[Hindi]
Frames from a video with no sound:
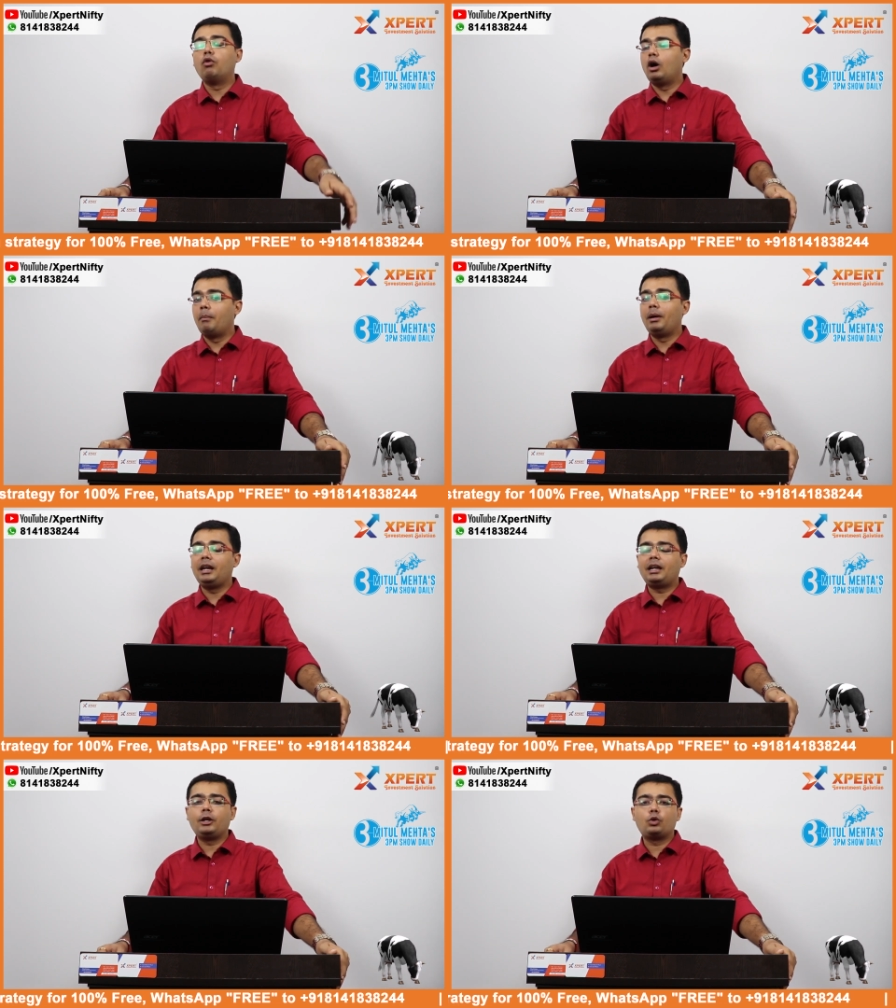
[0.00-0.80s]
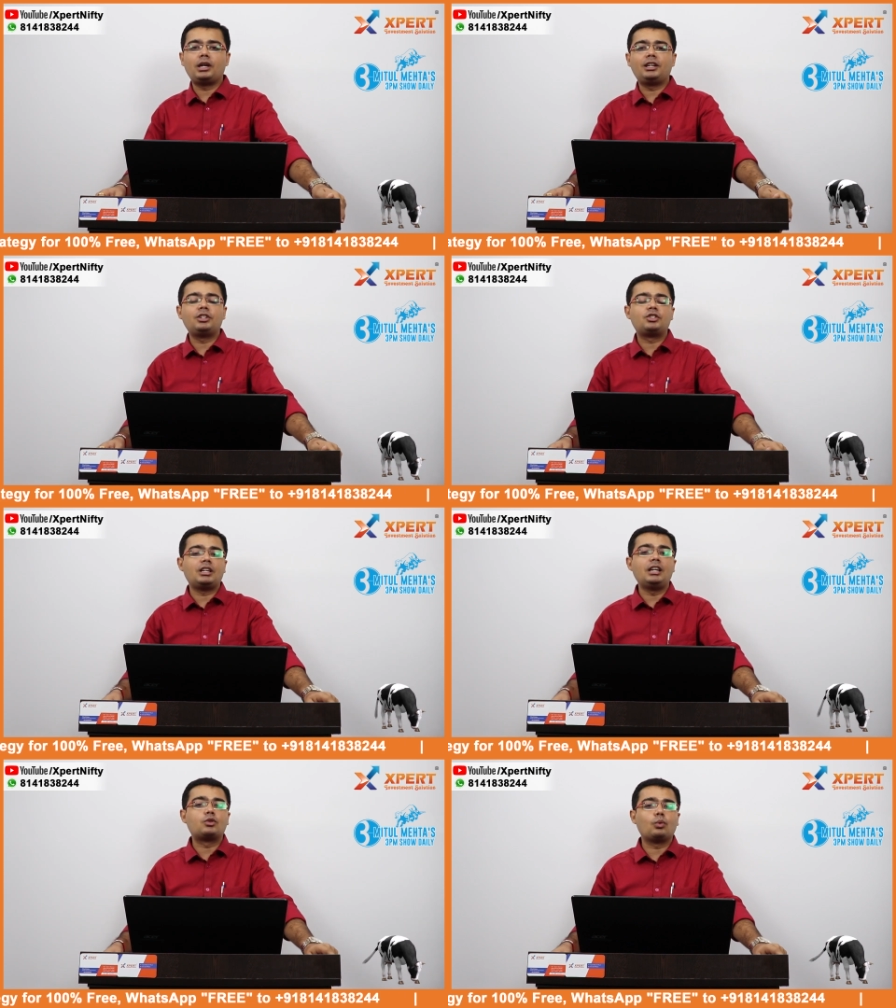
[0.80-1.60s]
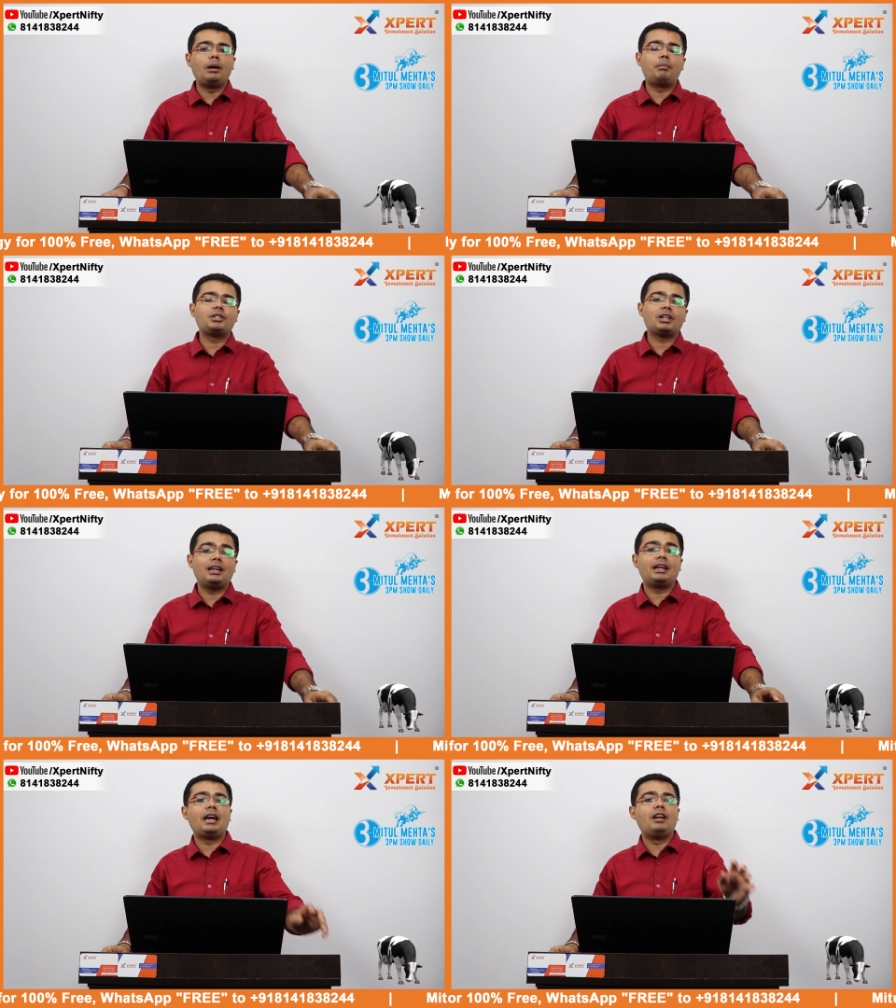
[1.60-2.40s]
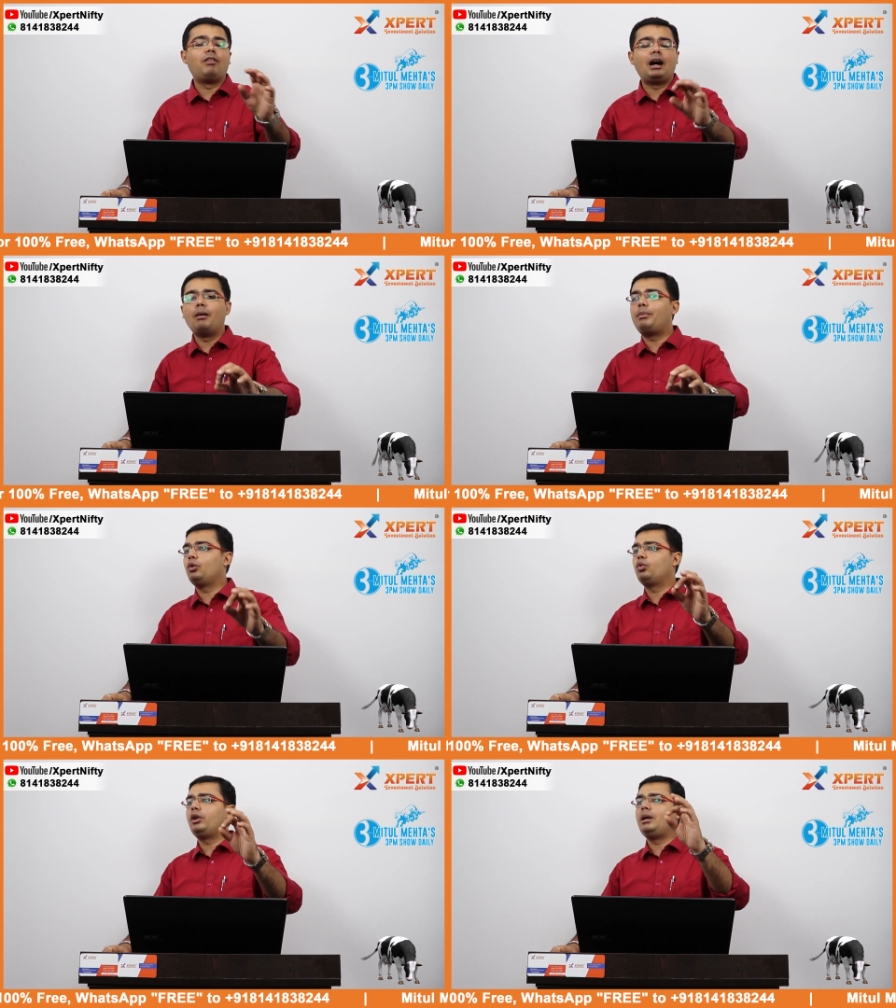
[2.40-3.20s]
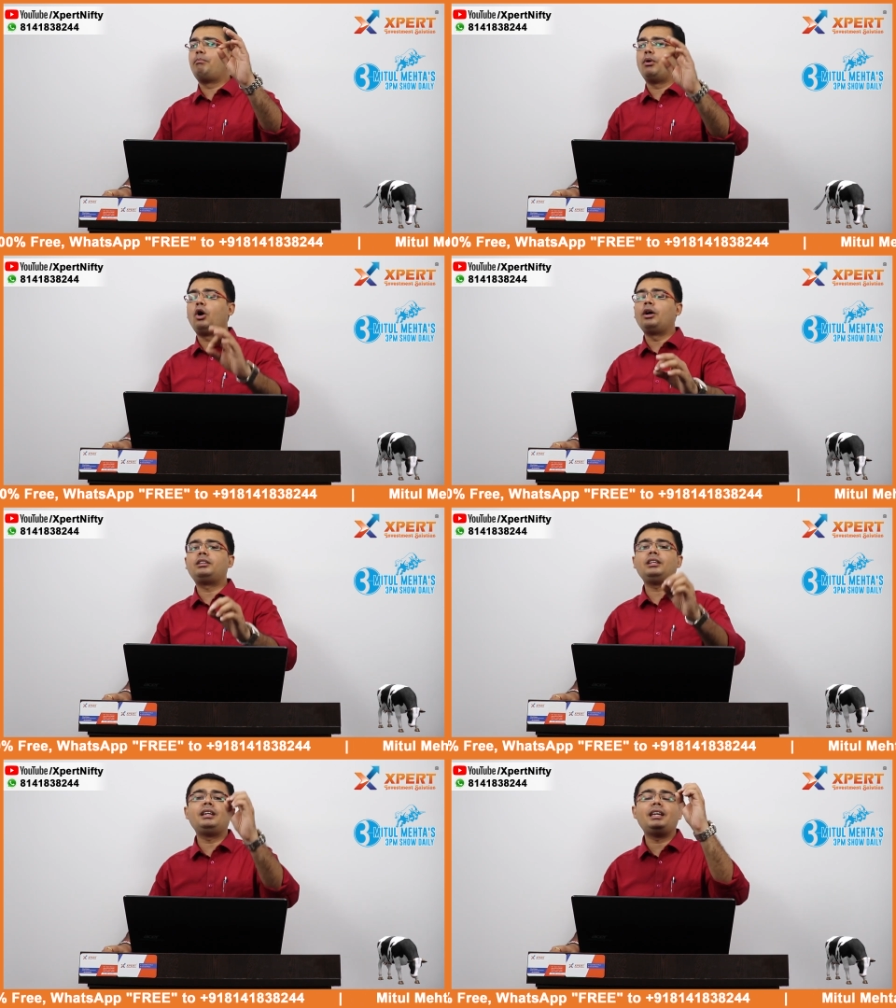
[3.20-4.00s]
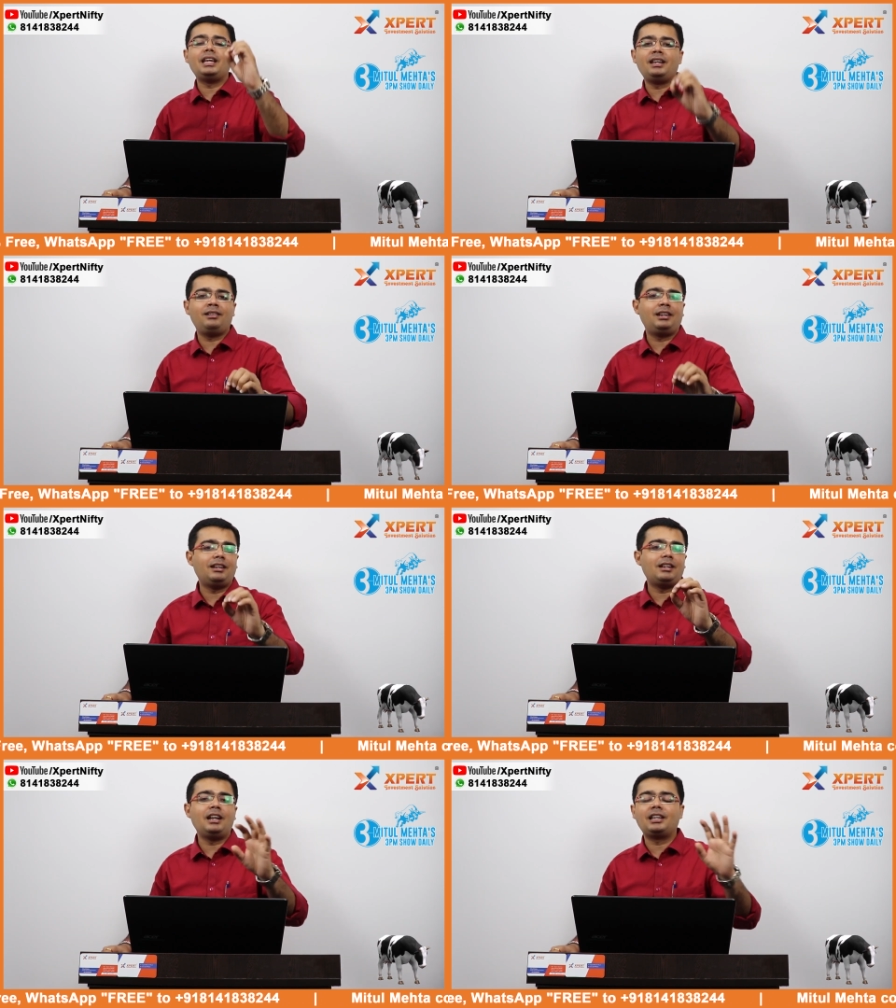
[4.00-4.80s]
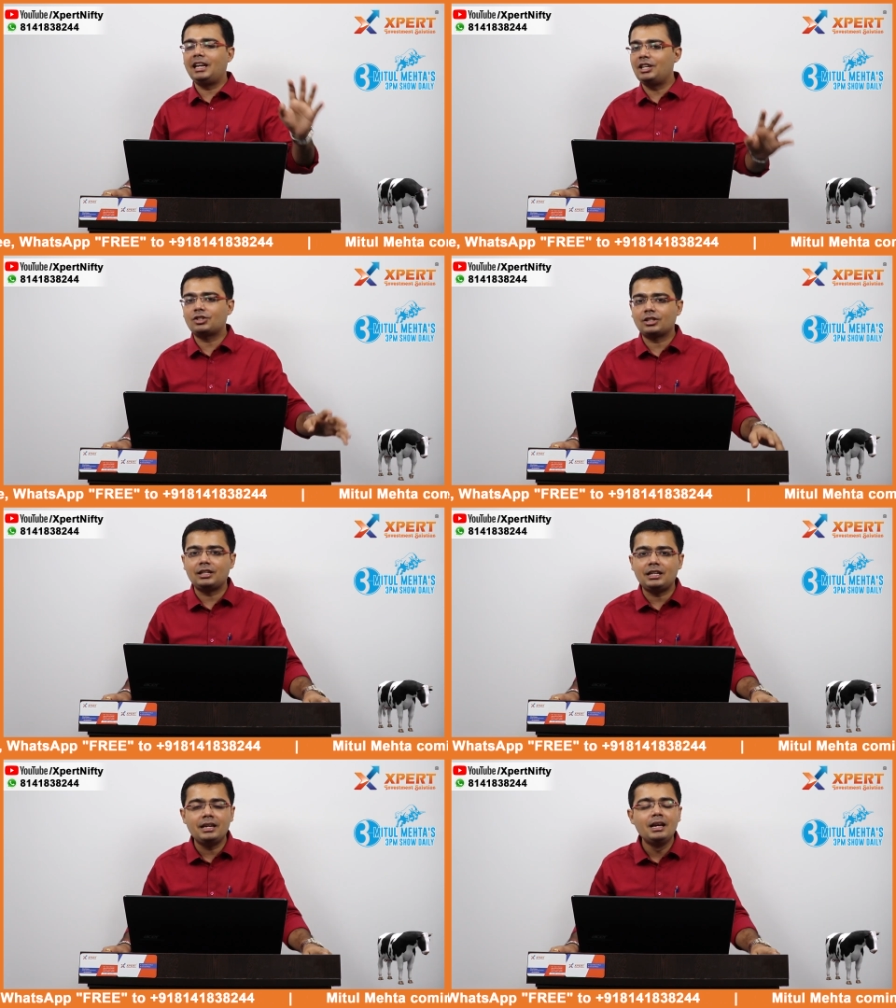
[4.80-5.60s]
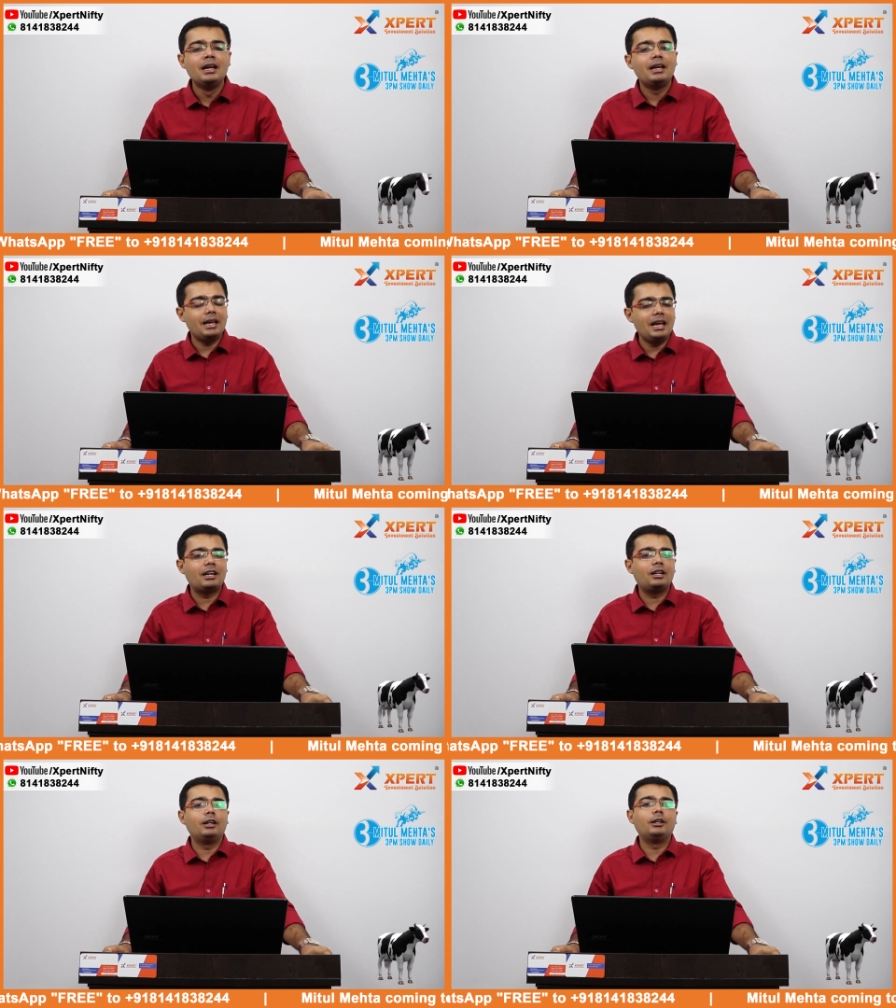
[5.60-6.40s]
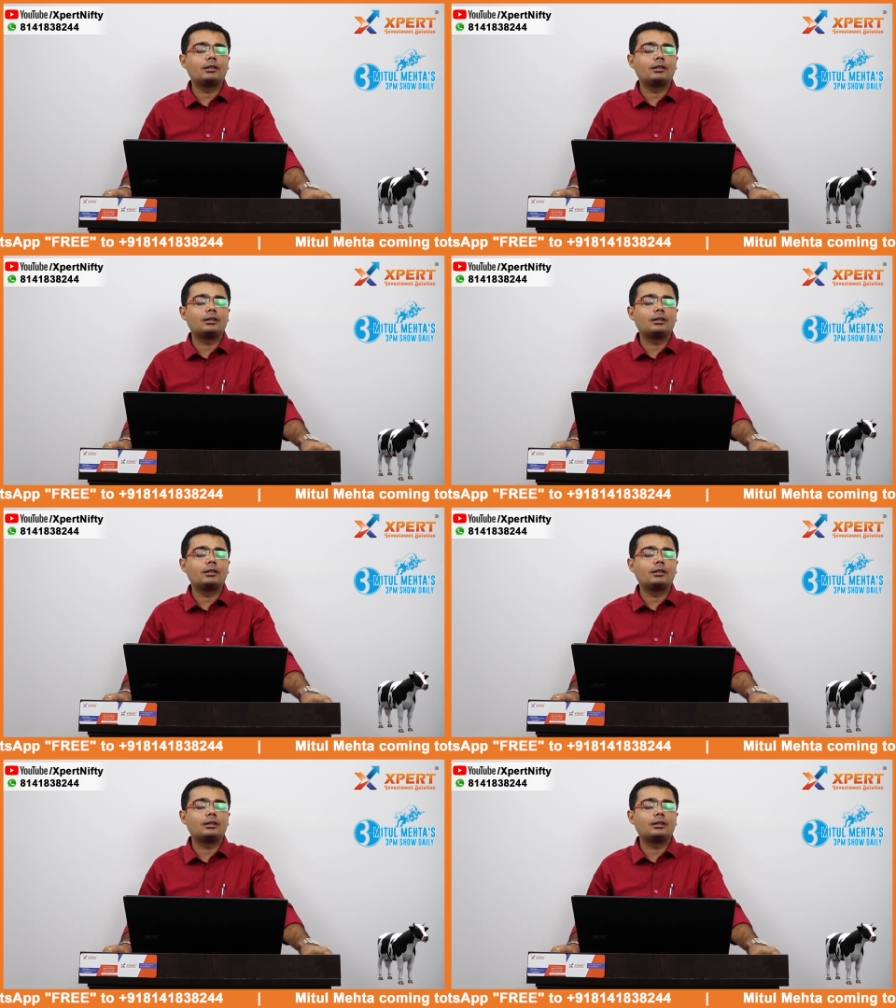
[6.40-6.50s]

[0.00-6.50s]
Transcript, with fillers: वो अमेरिका यूनाइटेड स्टेट्स वहां पे चले गए एंड वहां पे उन्होंने बहुत ही इन डिटेल केस स्टडी एक